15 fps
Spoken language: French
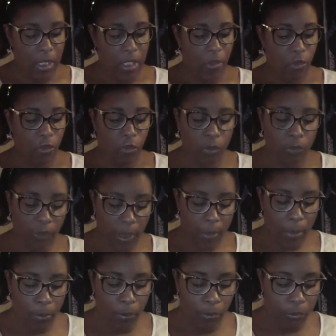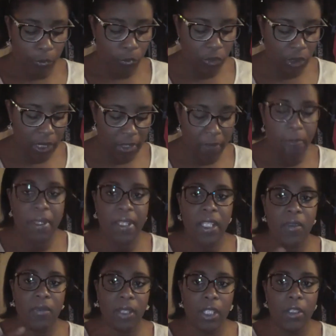Et euh, je suis vraiment plus rouge à lèvres, mais
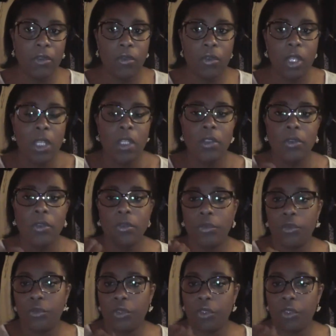c'est vrai que euh,